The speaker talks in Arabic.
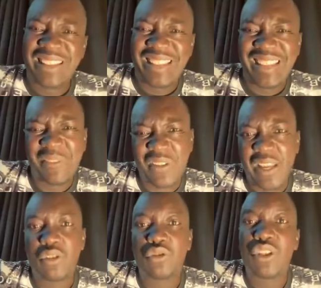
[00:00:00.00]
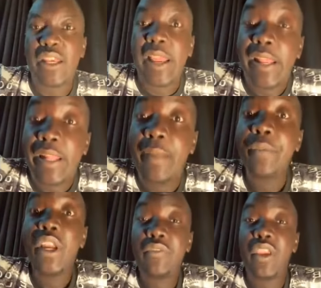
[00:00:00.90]
آه، تضيف لك جزئيا
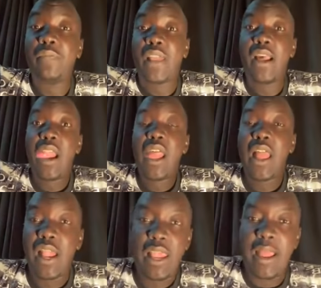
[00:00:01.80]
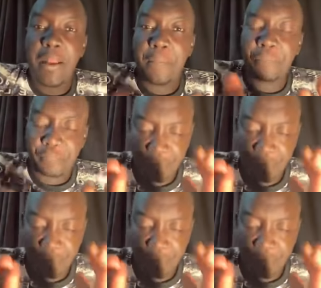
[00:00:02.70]
كده ال